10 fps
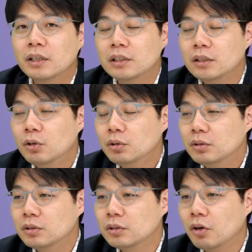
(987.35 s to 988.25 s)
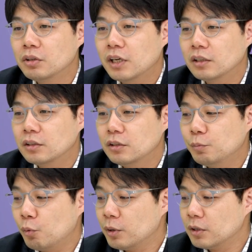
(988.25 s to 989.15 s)
그러니까 이런 그 현상들을
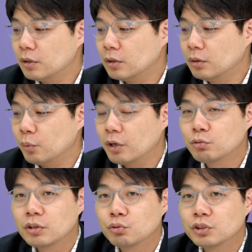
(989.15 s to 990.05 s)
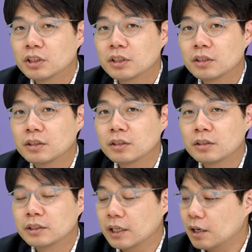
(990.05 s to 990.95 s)
보면서 외국인
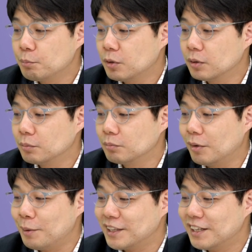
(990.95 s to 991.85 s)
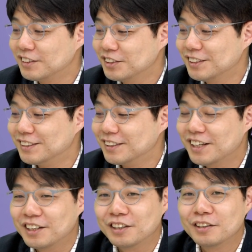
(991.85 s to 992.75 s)
투자자들을 제가 한번 뭐 만날 적이
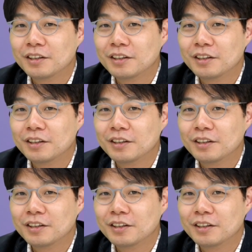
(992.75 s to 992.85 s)
있는데